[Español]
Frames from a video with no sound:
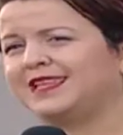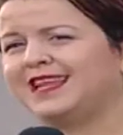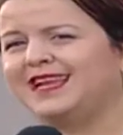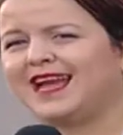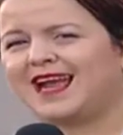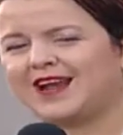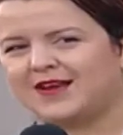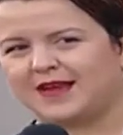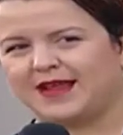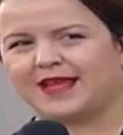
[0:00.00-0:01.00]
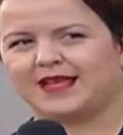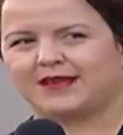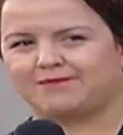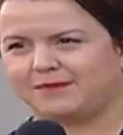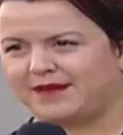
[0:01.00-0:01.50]
por tener la carrera
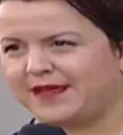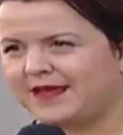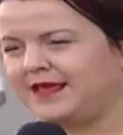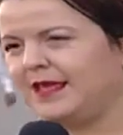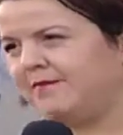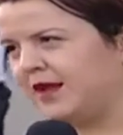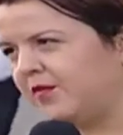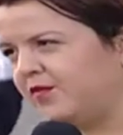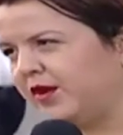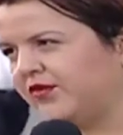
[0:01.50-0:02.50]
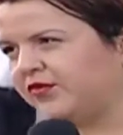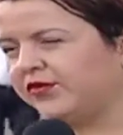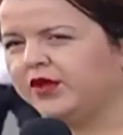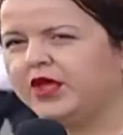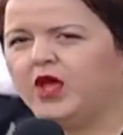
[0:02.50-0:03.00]
requerida para el
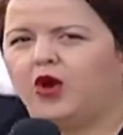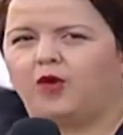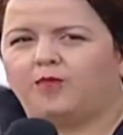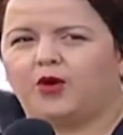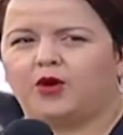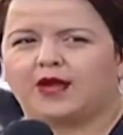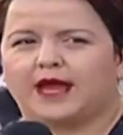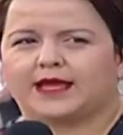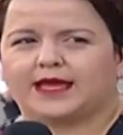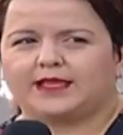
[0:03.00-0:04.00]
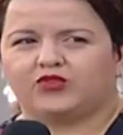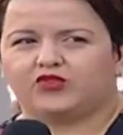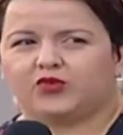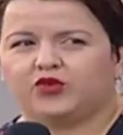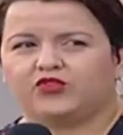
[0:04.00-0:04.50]
puesto o por
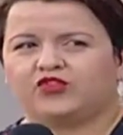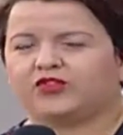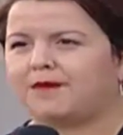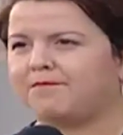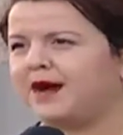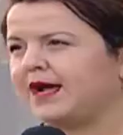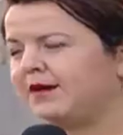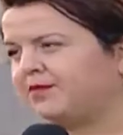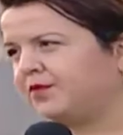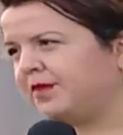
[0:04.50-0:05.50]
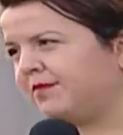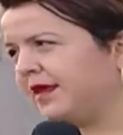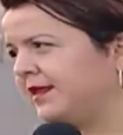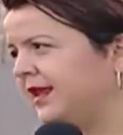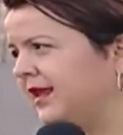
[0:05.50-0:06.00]
aquellos cursos que paga
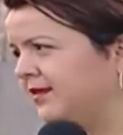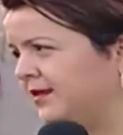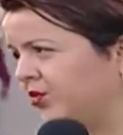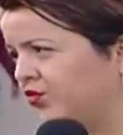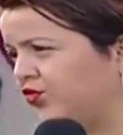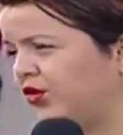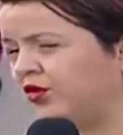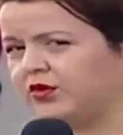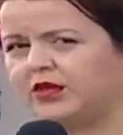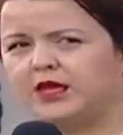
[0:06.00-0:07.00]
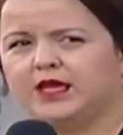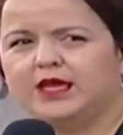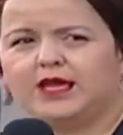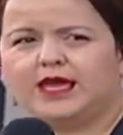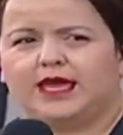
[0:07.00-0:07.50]
propiamente la institución.
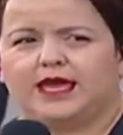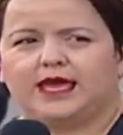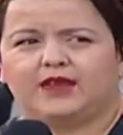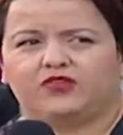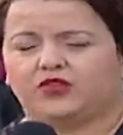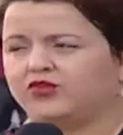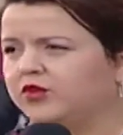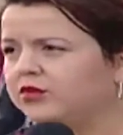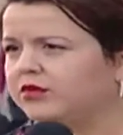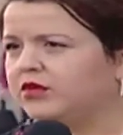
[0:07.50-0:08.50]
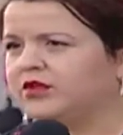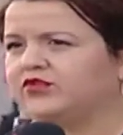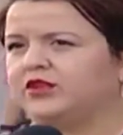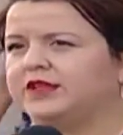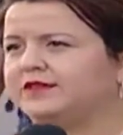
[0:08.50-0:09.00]
Estas eh, estos son
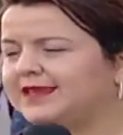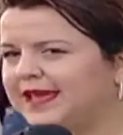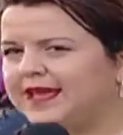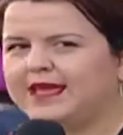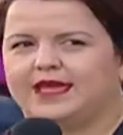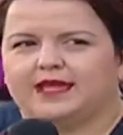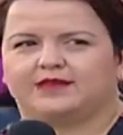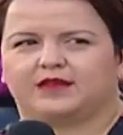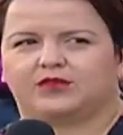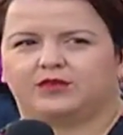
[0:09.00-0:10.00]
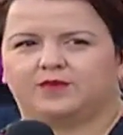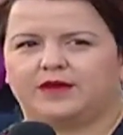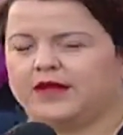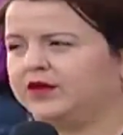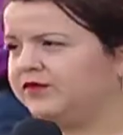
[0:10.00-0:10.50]
condiciones que en el sector
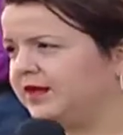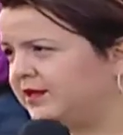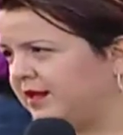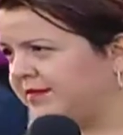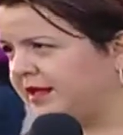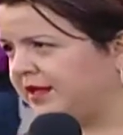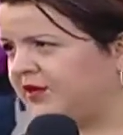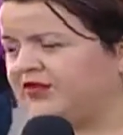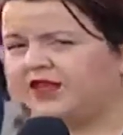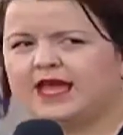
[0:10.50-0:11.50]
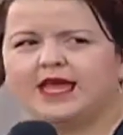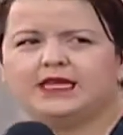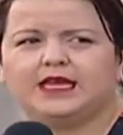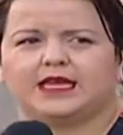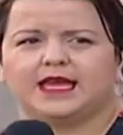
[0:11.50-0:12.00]
privado definitivamente no se
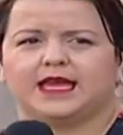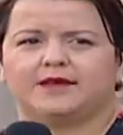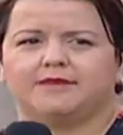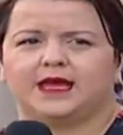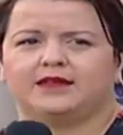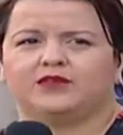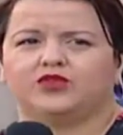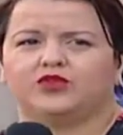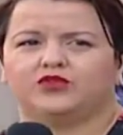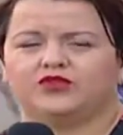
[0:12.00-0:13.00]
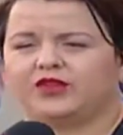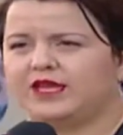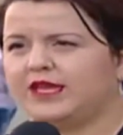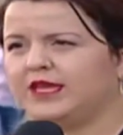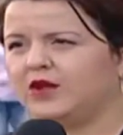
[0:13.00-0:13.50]
dan y que además no
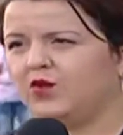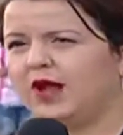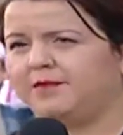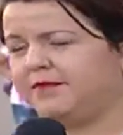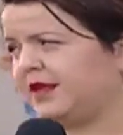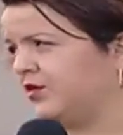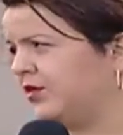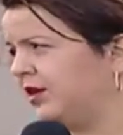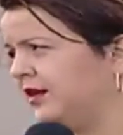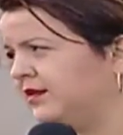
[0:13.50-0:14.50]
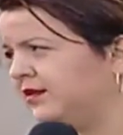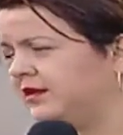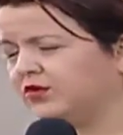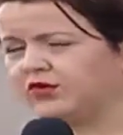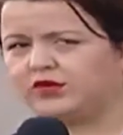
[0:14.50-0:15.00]
sucede igual para todas las
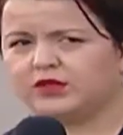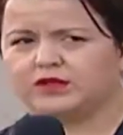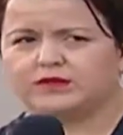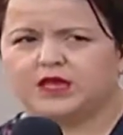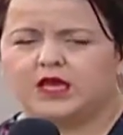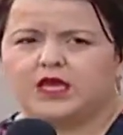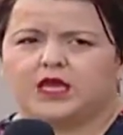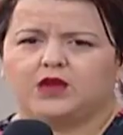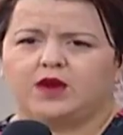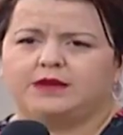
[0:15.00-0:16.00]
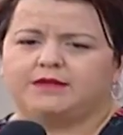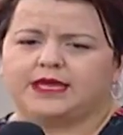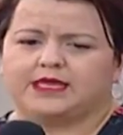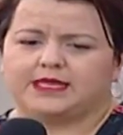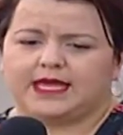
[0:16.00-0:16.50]
instituciones.
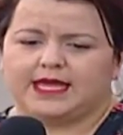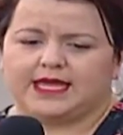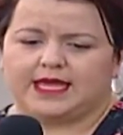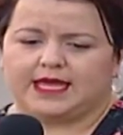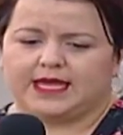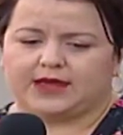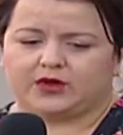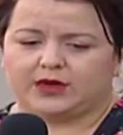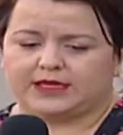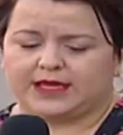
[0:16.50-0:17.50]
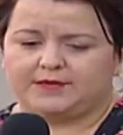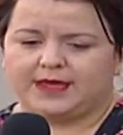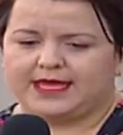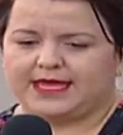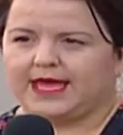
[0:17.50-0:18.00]
Igualmente, eh, con el
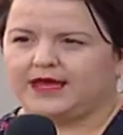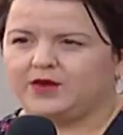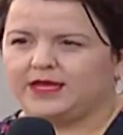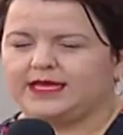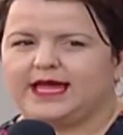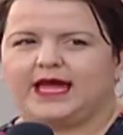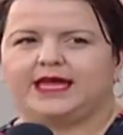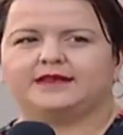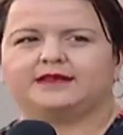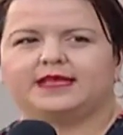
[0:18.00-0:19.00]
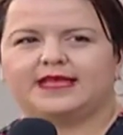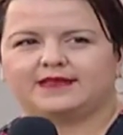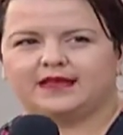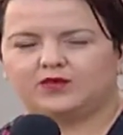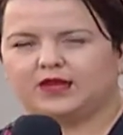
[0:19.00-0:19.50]
tema de anualidades,
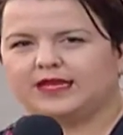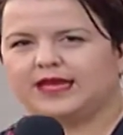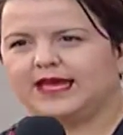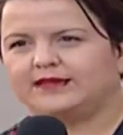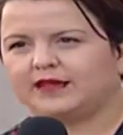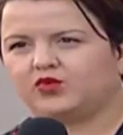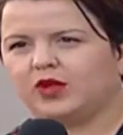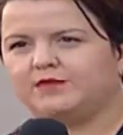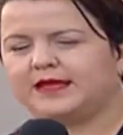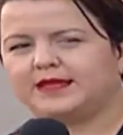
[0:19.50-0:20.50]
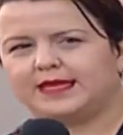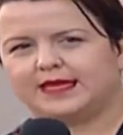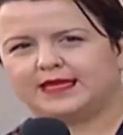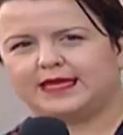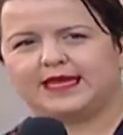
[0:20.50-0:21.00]
las anualidades actualmente
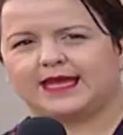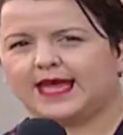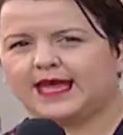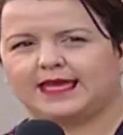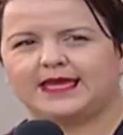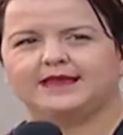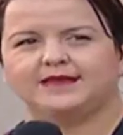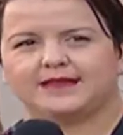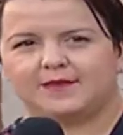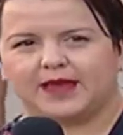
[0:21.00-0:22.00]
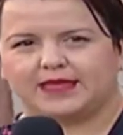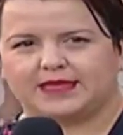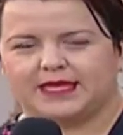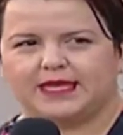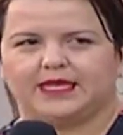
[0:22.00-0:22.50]
que tiene cada quien se
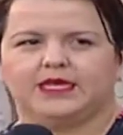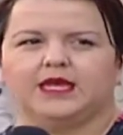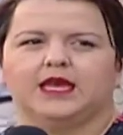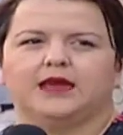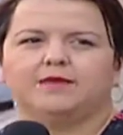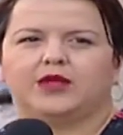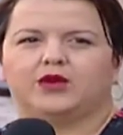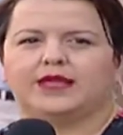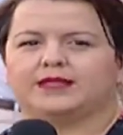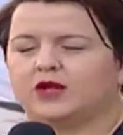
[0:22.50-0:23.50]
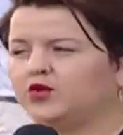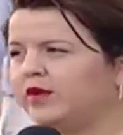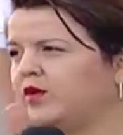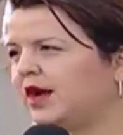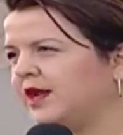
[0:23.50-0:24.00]
mantienen, pero entra un
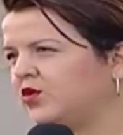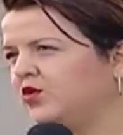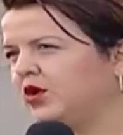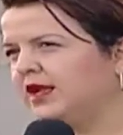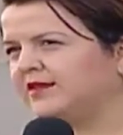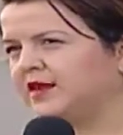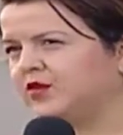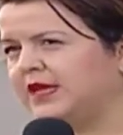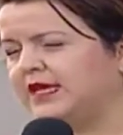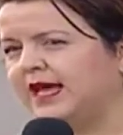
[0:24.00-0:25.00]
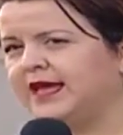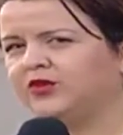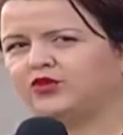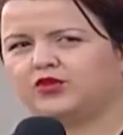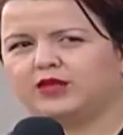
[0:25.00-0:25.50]
nuevo cálculo de las
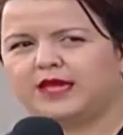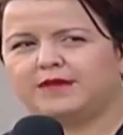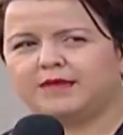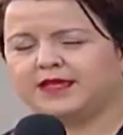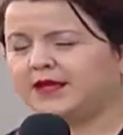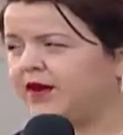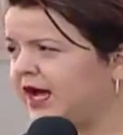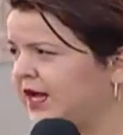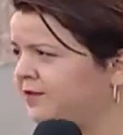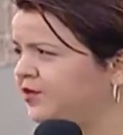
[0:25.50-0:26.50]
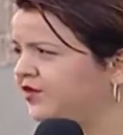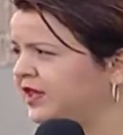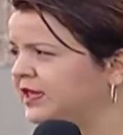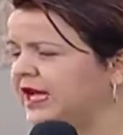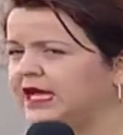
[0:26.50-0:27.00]
anualidades, donde además de bajar el
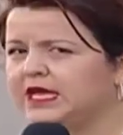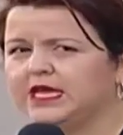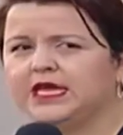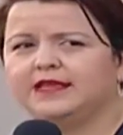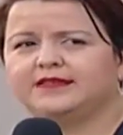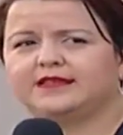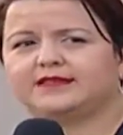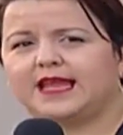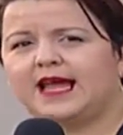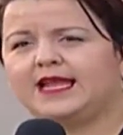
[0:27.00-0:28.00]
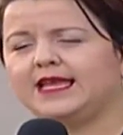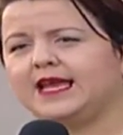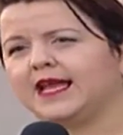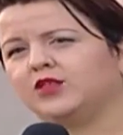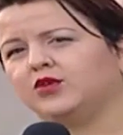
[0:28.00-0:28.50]
porcentaje, se está
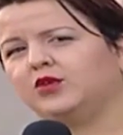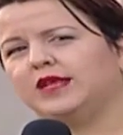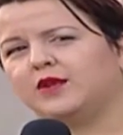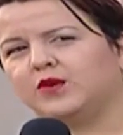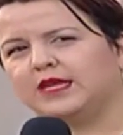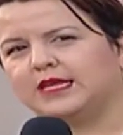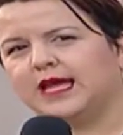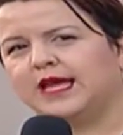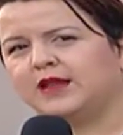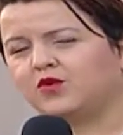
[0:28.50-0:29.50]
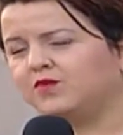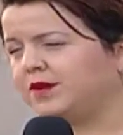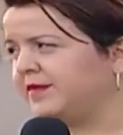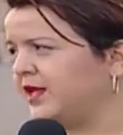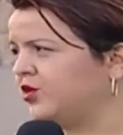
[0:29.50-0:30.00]
ligando la anualidad al
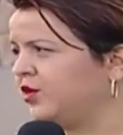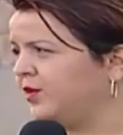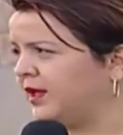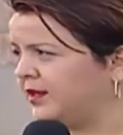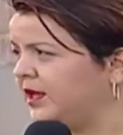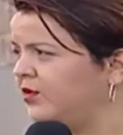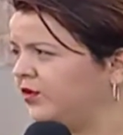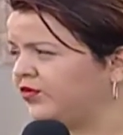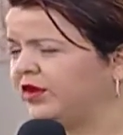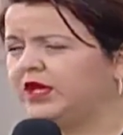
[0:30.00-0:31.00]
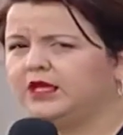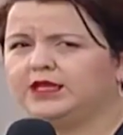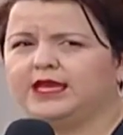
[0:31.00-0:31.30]
cumplimiento de objetivos